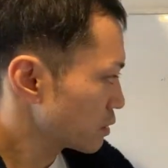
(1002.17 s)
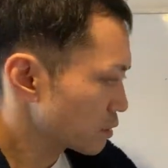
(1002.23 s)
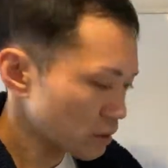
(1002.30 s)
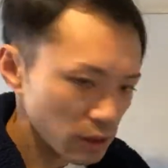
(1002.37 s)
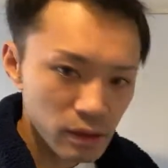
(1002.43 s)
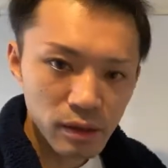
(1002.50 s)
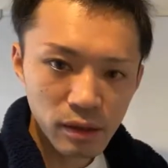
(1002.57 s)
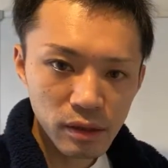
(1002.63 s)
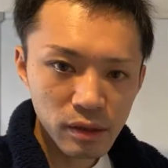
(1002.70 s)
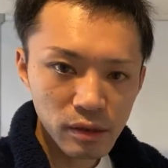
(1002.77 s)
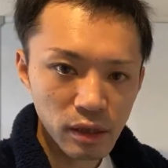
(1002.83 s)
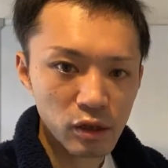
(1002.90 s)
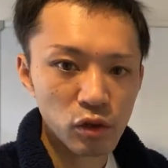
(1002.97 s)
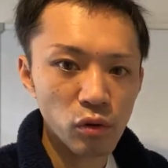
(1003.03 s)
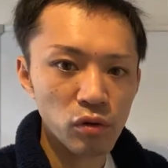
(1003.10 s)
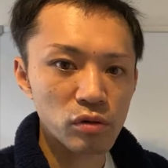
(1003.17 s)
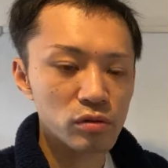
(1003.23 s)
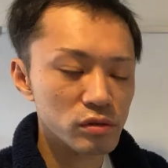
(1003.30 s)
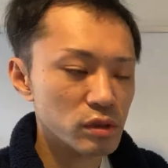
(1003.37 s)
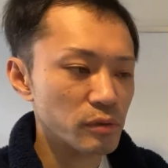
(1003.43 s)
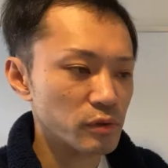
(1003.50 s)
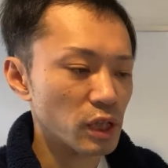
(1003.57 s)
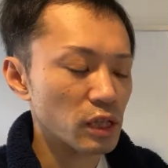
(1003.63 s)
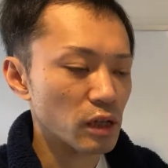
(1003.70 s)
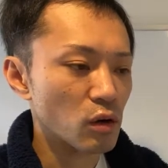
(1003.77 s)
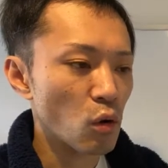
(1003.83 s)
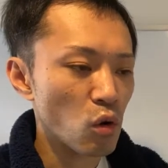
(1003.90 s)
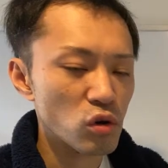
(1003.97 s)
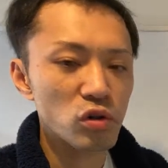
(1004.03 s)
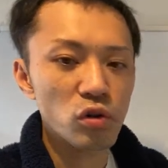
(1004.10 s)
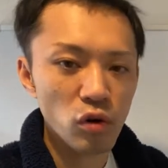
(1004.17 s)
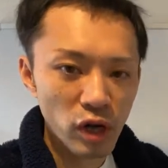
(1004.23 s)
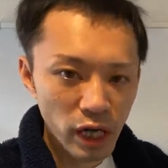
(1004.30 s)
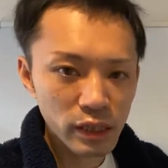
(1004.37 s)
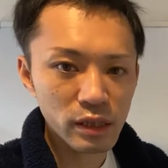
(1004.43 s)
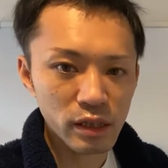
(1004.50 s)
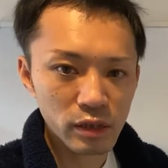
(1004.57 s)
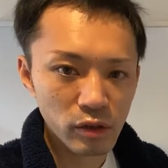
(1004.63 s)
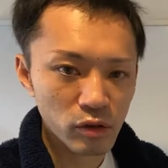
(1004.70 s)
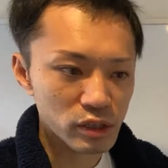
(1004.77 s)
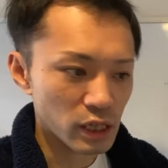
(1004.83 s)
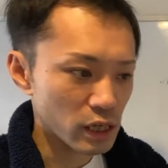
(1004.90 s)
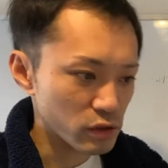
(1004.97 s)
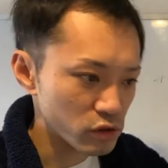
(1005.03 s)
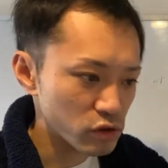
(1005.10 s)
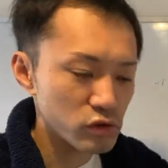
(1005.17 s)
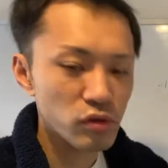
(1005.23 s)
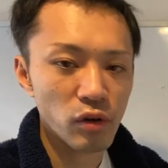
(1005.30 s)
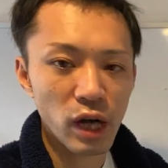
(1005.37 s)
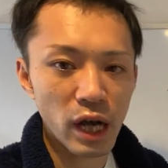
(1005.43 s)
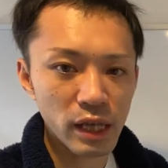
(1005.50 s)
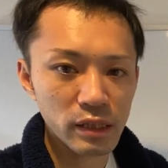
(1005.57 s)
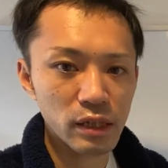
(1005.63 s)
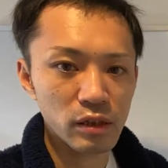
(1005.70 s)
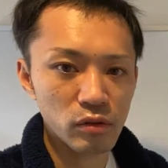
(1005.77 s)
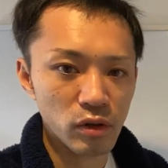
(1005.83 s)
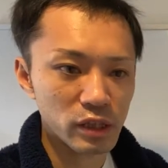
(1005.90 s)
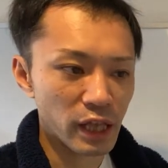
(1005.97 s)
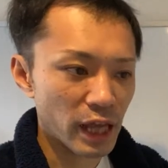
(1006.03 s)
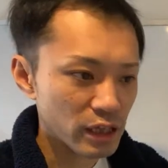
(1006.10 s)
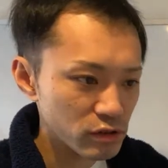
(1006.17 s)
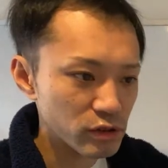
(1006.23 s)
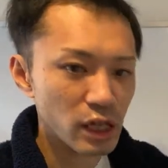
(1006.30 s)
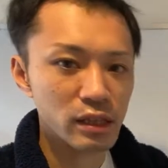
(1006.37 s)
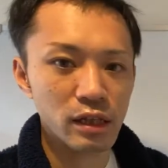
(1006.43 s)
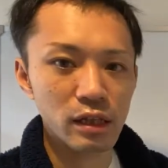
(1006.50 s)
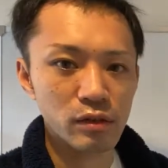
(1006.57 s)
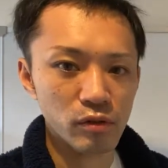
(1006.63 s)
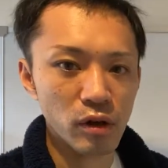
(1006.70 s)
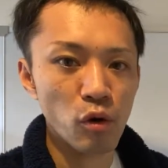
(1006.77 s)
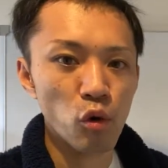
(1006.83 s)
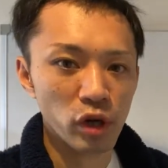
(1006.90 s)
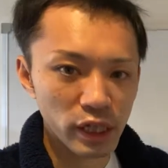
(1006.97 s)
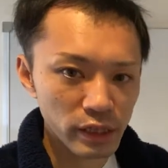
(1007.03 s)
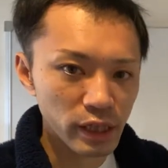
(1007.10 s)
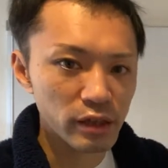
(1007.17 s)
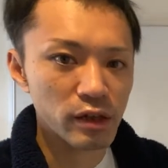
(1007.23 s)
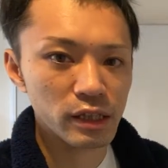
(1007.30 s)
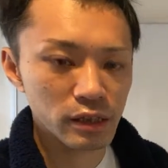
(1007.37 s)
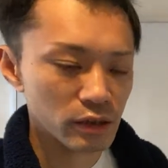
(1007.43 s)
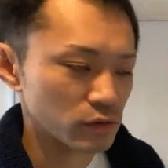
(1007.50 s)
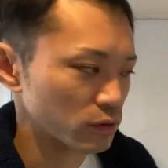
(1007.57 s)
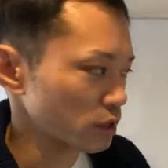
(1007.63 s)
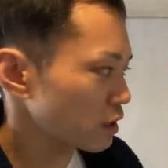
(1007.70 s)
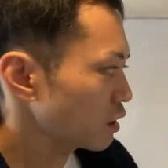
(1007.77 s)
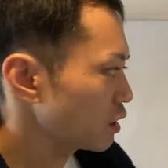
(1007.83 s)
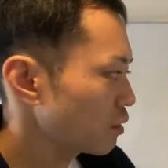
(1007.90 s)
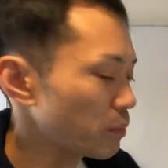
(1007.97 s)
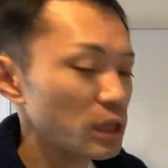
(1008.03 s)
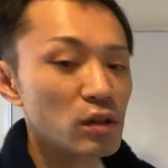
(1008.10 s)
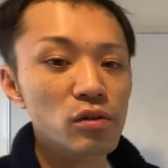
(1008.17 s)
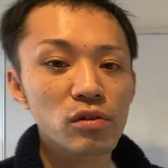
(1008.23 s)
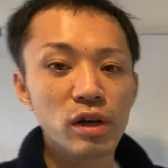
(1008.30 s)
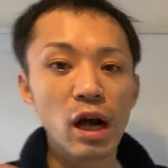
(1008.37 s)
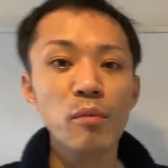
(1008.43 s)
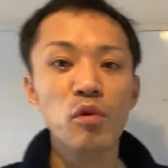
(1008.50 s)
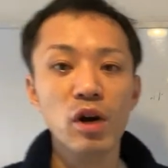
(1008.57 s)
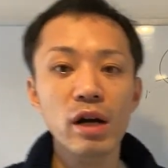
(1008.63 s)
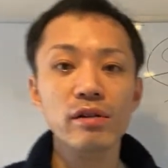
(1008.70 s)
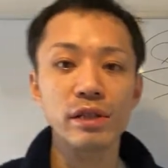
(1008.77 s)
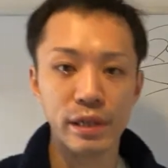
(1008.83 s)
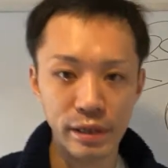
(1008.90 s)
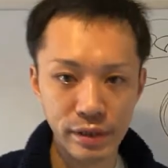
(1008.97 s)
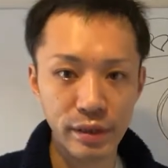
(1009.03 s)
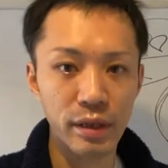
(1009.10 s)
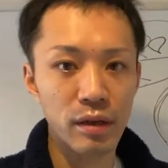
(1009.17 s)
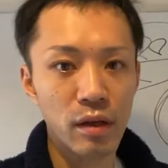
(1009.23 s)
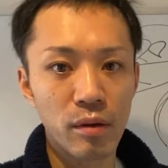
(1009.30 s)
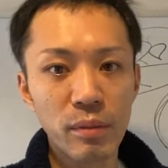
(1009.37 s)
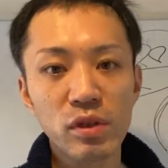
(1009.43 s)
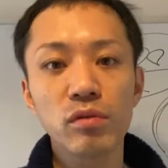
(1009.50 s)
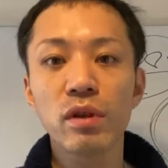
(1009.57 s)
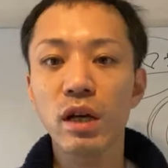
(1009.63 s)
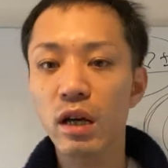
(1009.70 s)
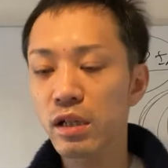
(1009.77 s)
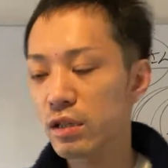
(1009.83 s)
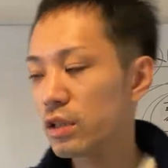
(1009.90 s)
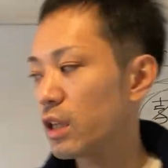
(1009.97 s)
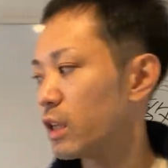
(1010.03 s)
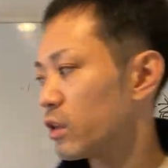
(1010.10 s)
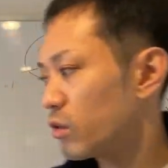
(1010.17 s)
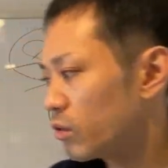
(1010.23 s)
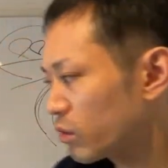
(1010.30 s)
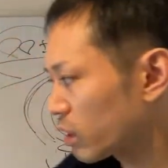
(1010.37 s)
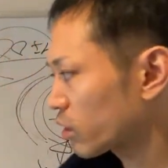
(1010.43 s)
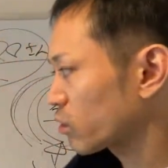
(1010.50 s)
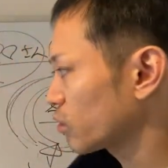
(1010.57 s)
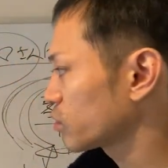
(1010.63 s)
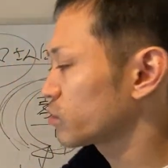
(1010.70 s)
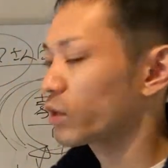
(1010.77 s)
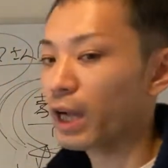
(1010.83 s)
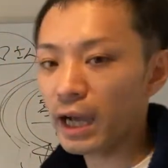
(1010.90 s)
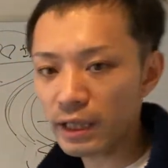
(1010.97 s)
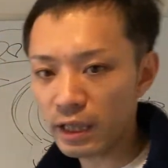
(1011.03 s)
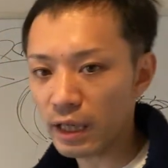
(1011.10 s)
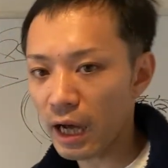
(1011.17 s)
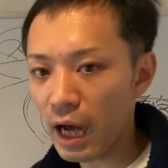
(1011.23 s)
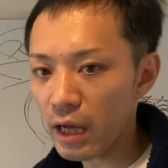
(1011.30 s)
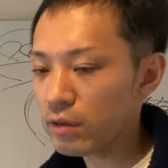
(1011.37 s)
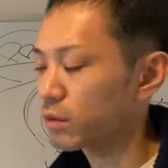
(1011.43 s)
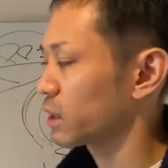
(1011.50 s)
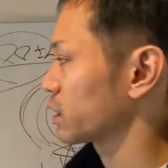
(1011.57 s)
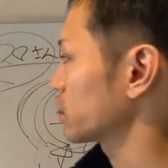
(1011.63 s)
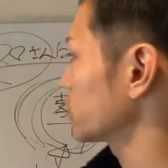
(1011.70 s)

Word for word: ね、だ教育って言ってもなんだ国語があったりとか算数とかあったりとか体育があったりとか保健体育があったりとかね、まあ、いろいろ科目あるじゃないですか、まあ、そんな感じでいろいろな教育の概念があるんだけ